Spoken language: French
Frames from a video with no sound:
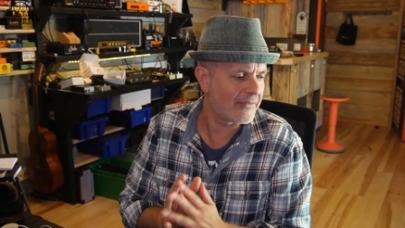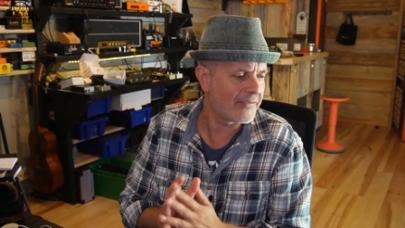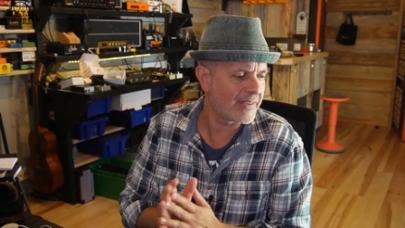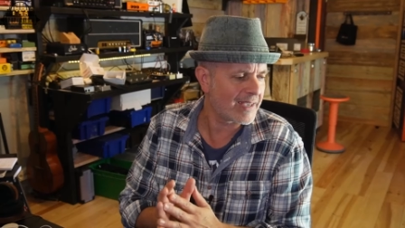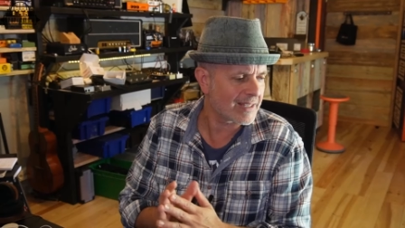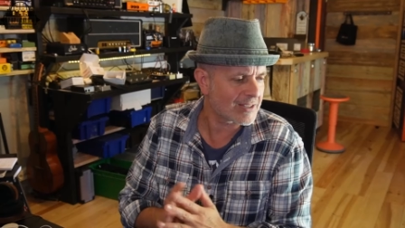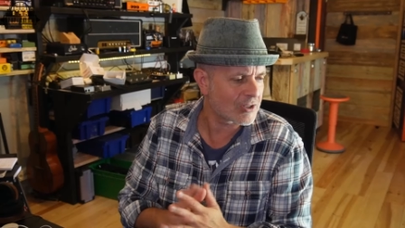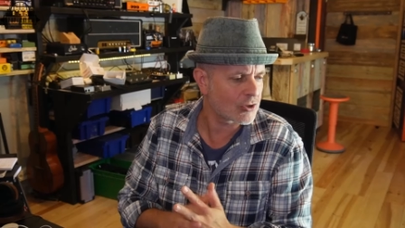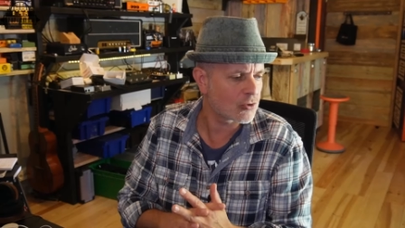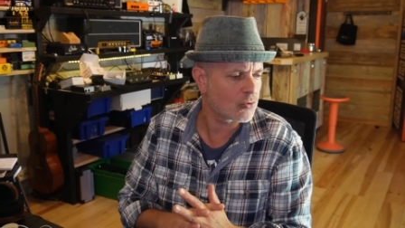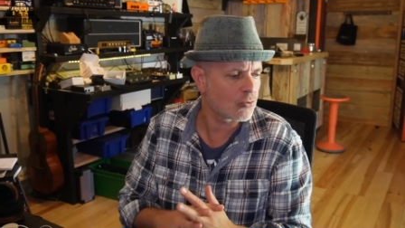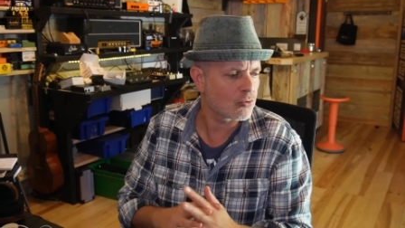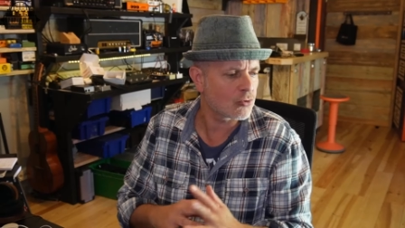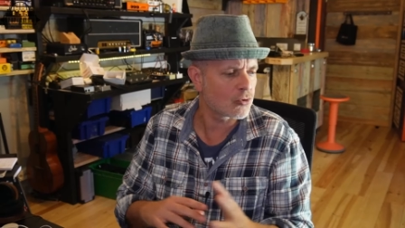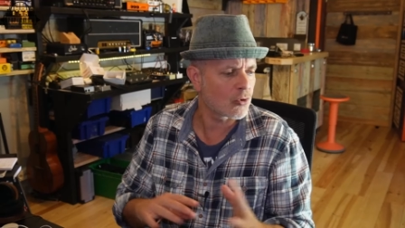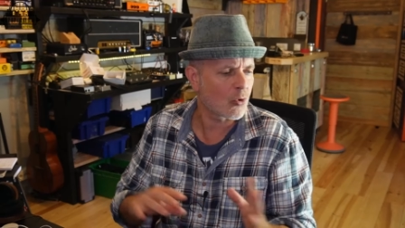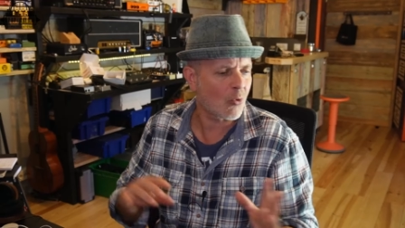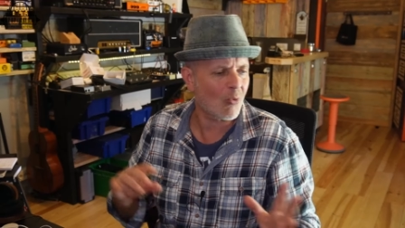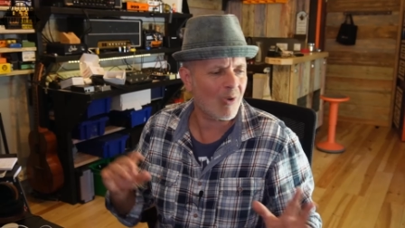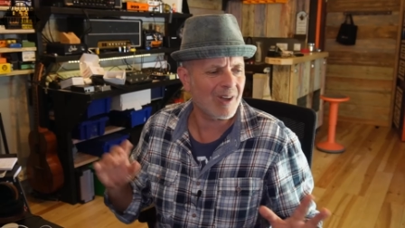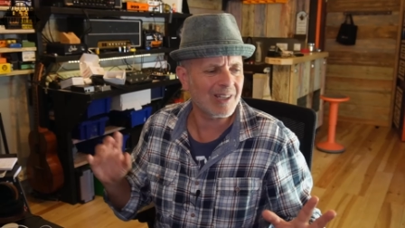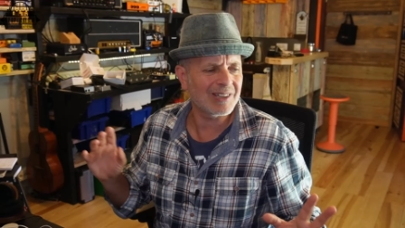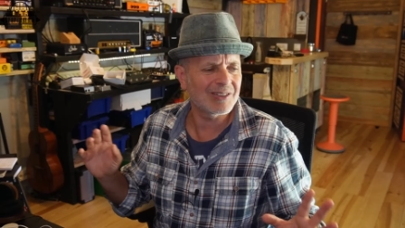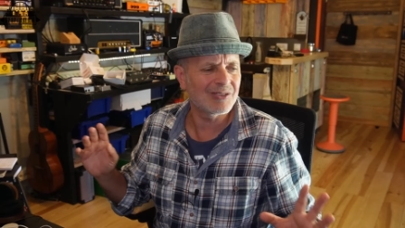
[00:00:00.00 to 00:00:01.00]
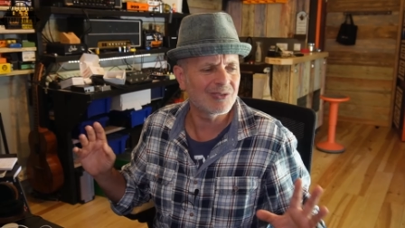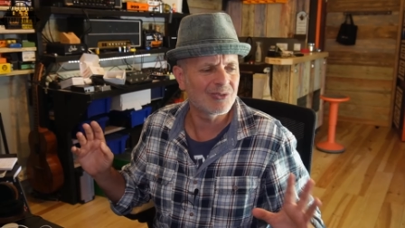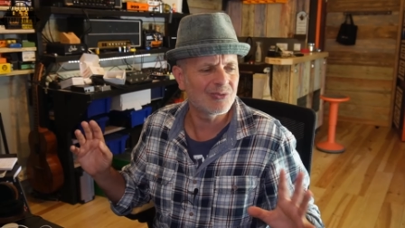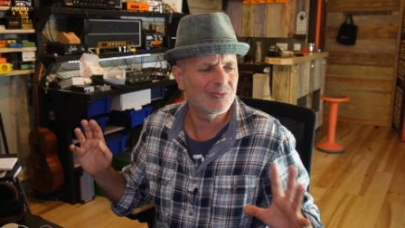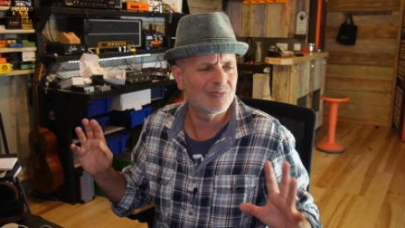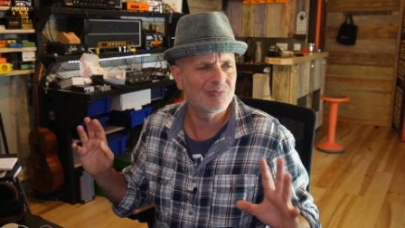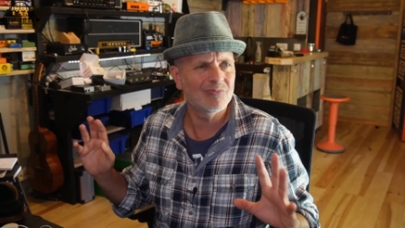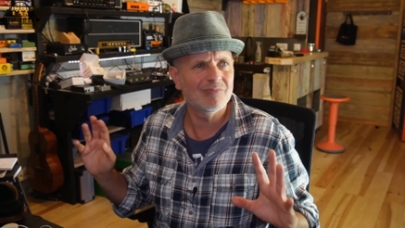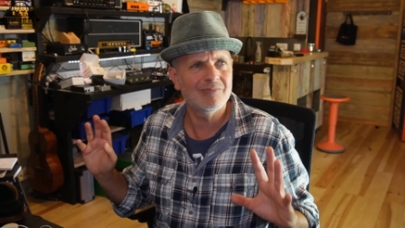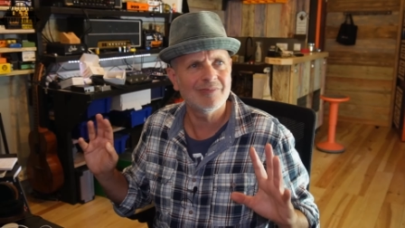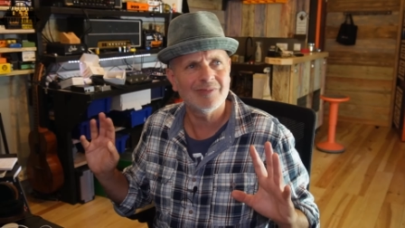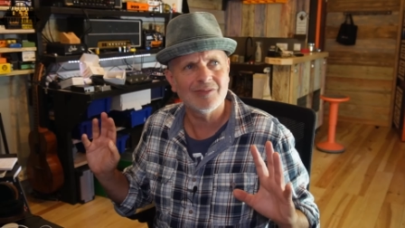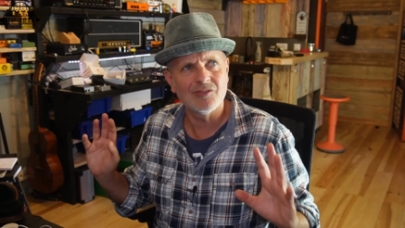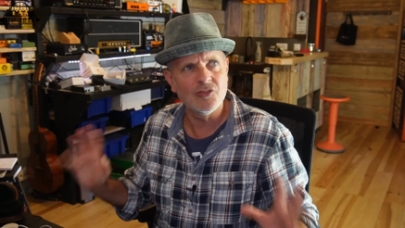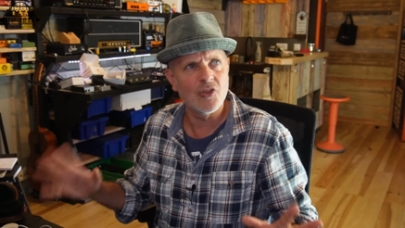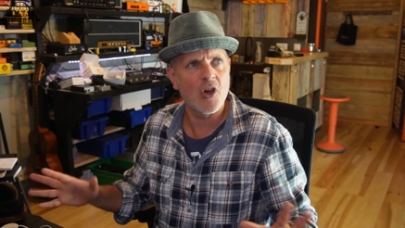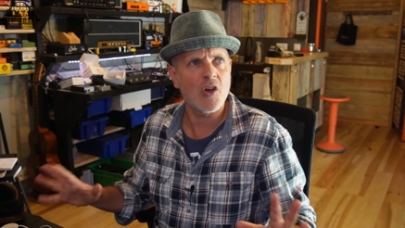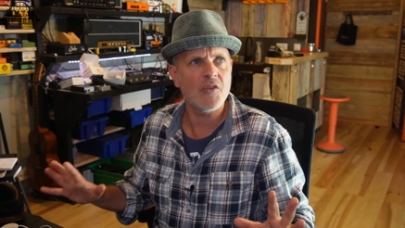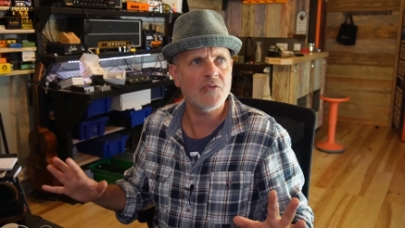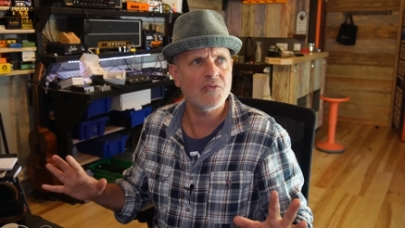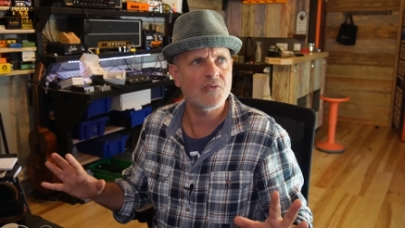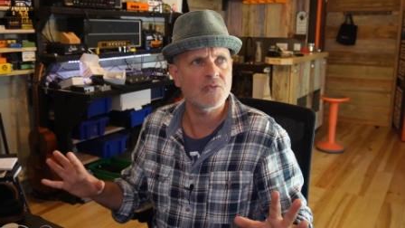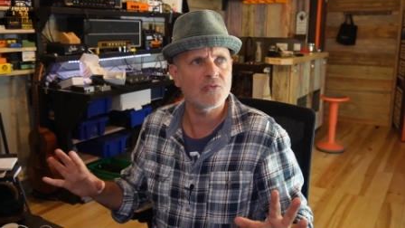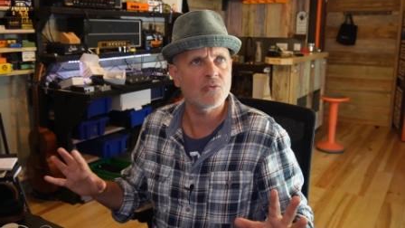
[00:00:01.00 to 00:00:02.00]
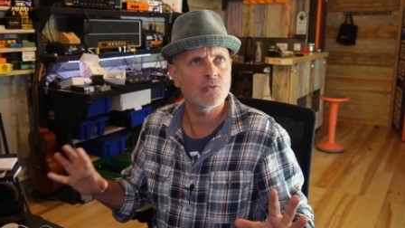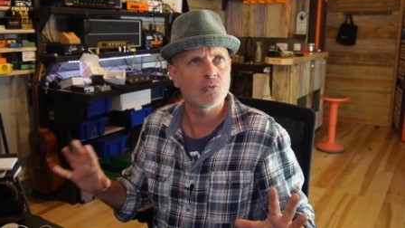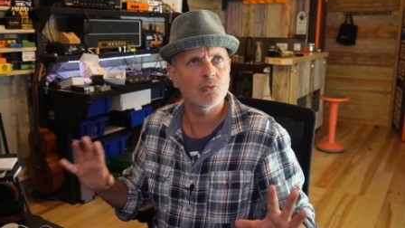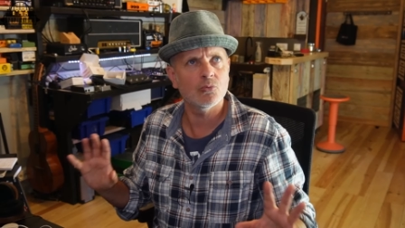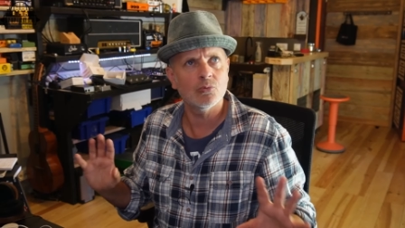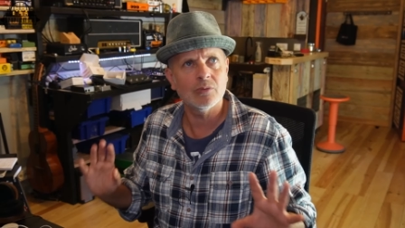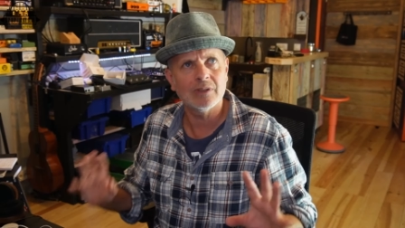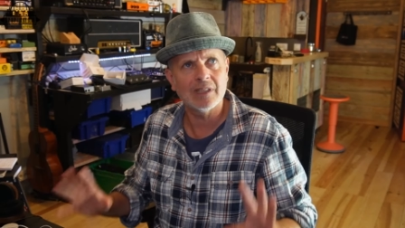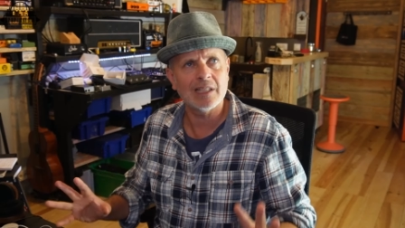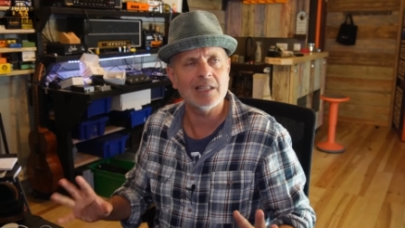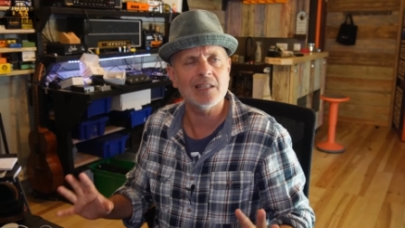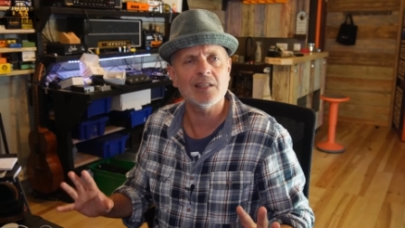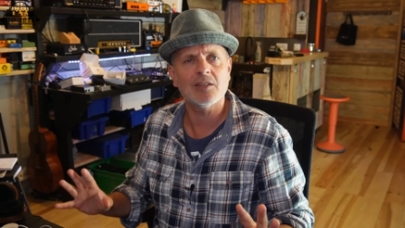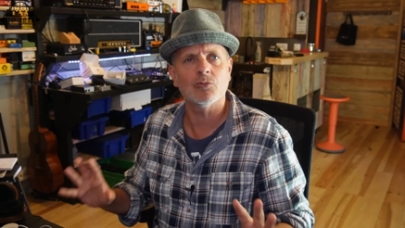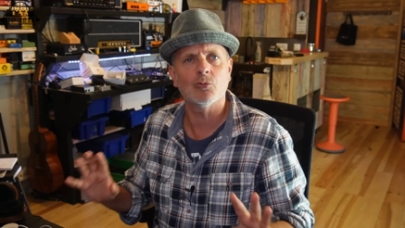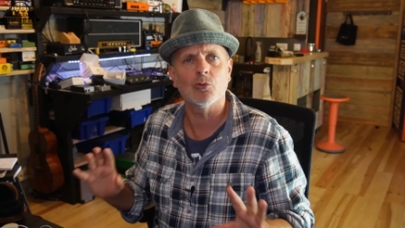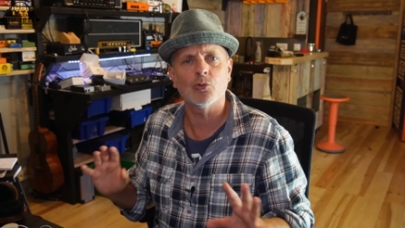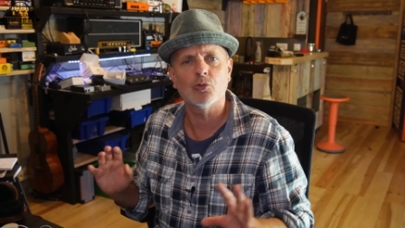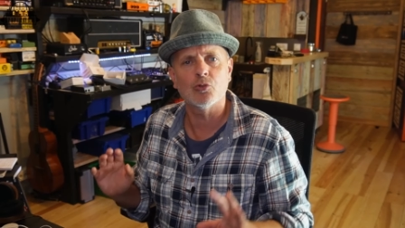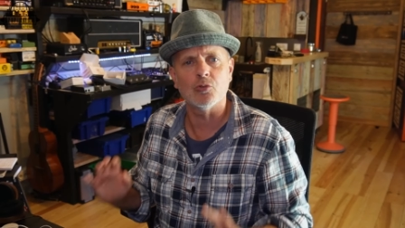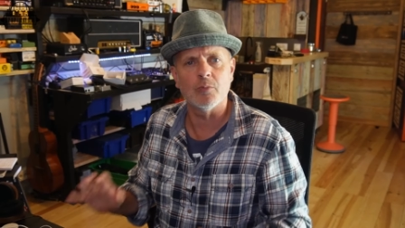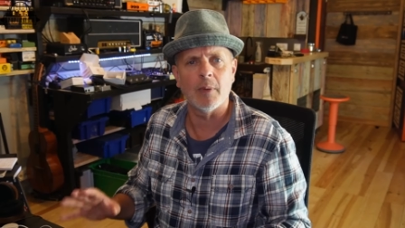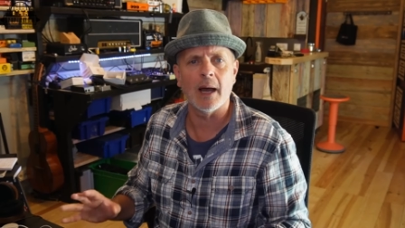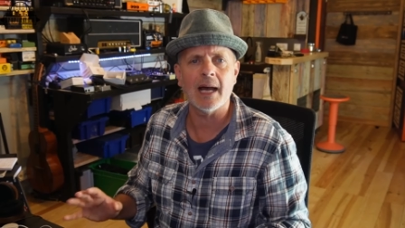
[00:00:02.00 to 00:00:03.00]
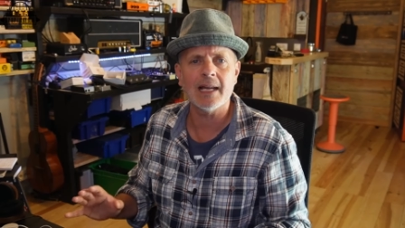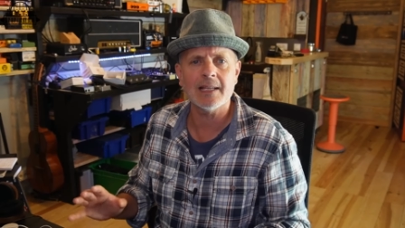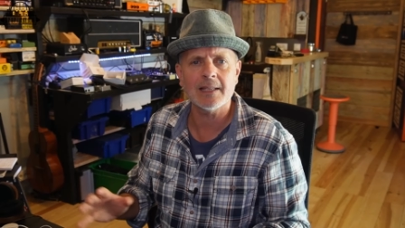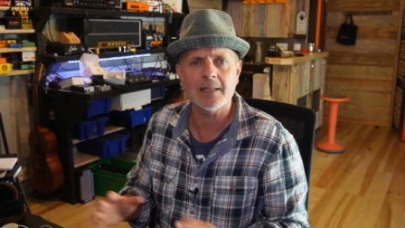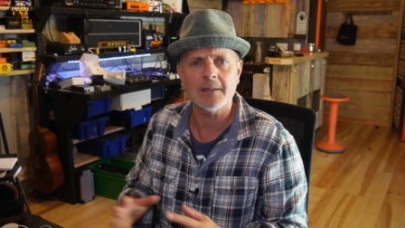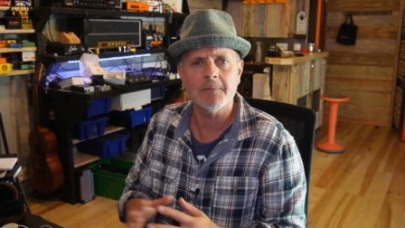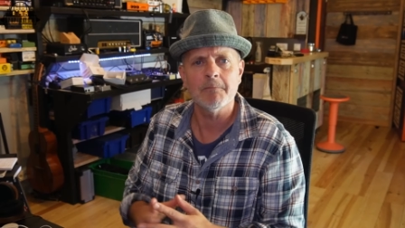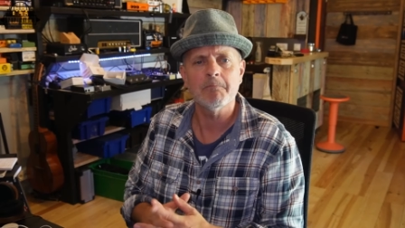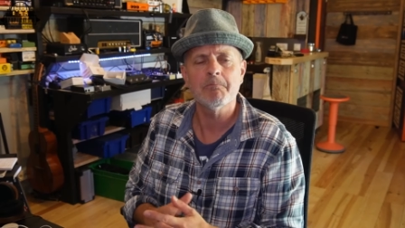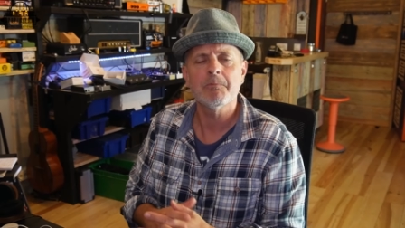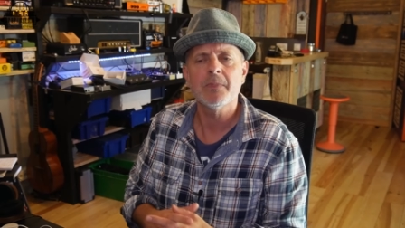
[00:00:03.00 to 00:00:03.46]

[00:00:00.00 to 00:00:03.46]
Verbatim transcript: version, je crois, 9 ou 10 de Cubase,